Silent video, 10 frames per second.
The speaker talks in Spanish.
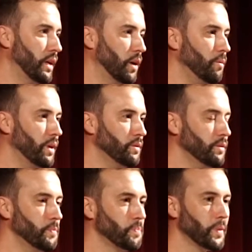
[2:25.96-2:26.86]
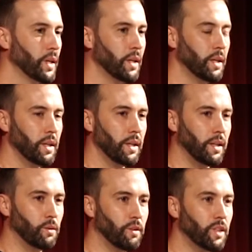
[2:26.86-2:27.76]
de la obra. ¿no?
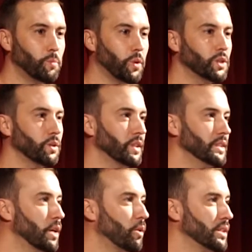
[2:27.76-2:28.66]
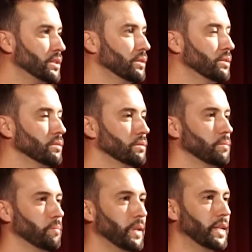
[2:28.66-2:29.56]
Entonces, por eso en esta ocasión
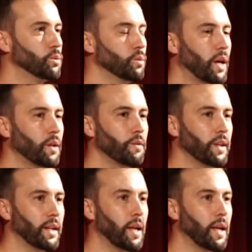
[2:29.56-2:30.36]
me he asegurado de